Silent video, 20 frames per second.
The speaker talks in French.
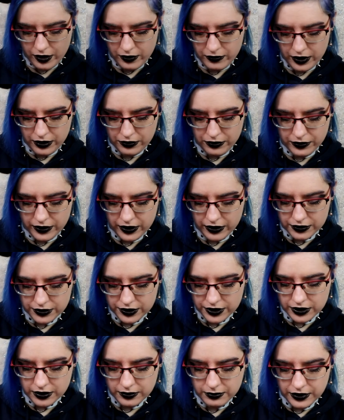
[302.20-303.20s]
On va les faire
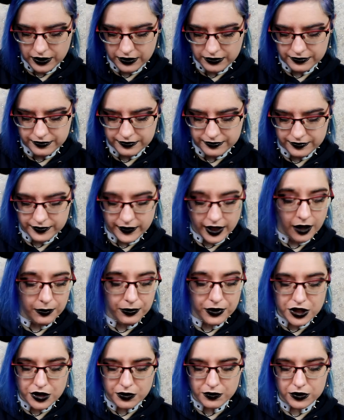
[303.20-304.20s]
ensemble. Et
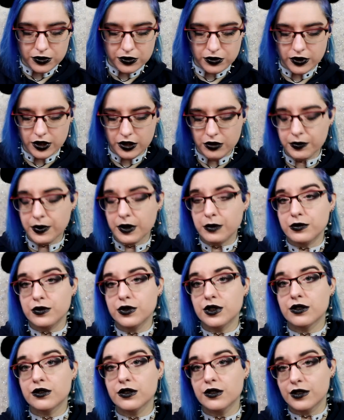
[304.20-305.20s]
après je te montrerai le pain
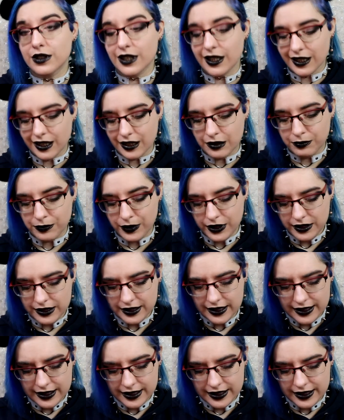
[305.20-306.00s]
moussant, ne t'inquiète pas.